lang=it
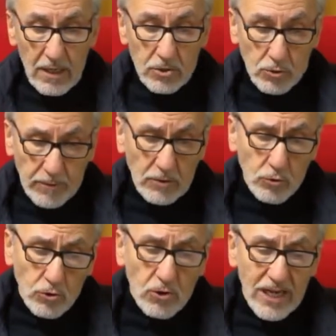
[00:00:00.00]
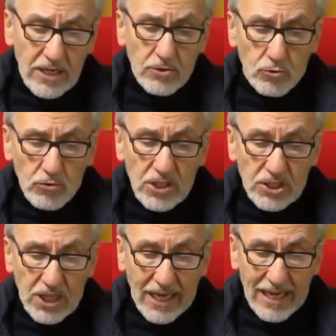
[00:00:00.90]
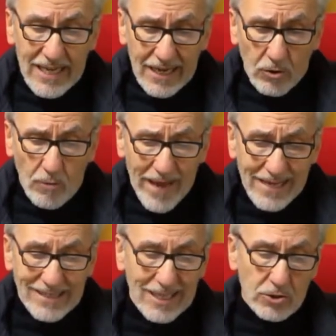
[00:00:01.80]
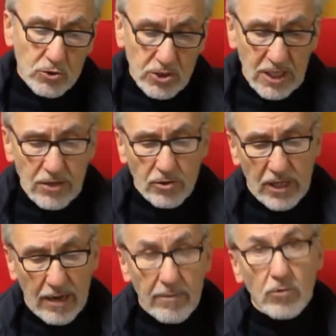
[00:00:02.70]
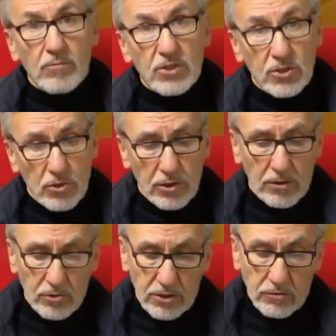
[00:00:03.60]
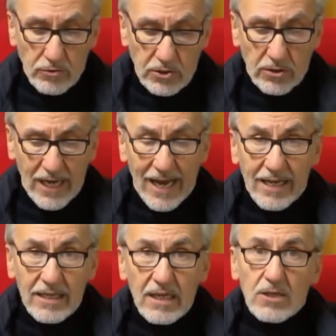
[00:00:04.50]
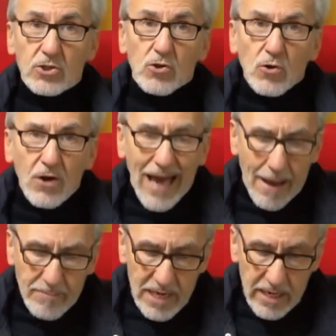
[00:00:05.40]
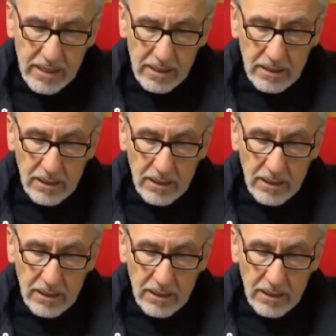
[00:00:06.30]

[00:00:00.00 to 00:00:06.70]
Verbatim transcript: Soprattutto egli intuisce che gli argomenti a sostegno della manomissione costituzionale sono labili